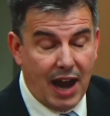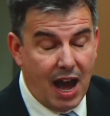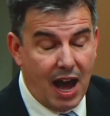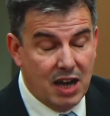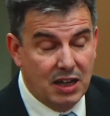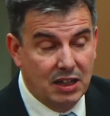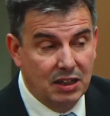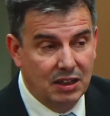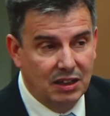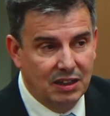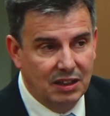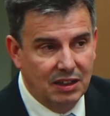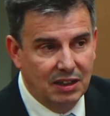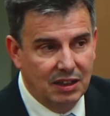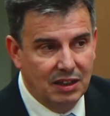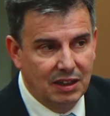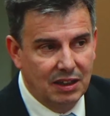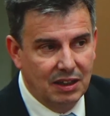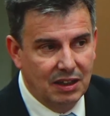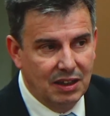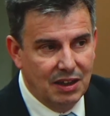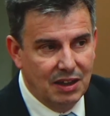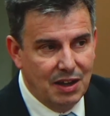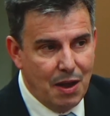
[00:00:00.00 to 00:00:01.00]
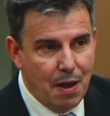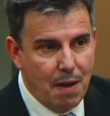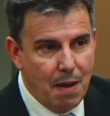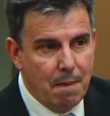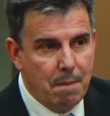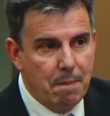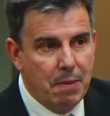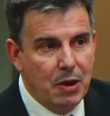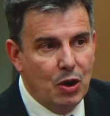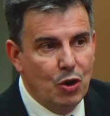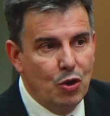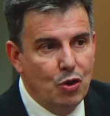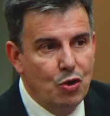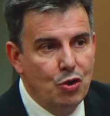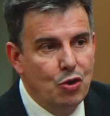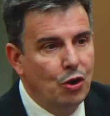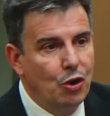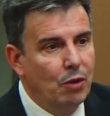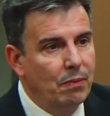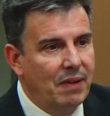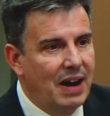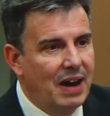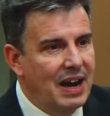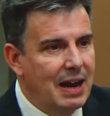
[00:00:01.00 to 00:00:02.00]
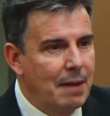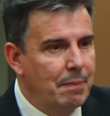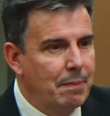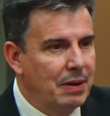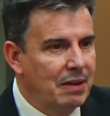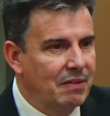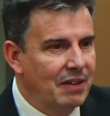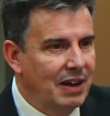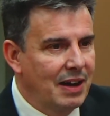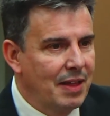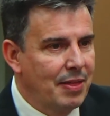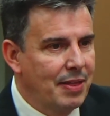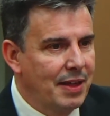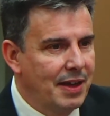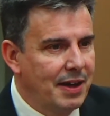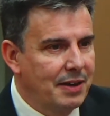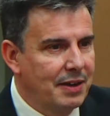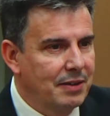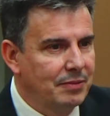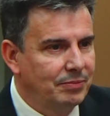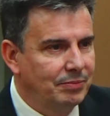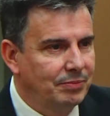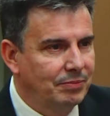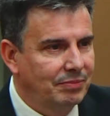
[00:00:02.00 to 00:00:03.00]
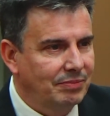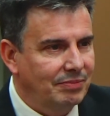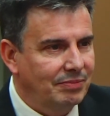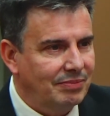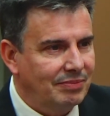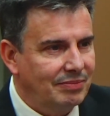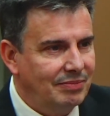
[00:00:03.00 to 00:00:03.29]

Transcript: estarán, pero no van a prevalecer.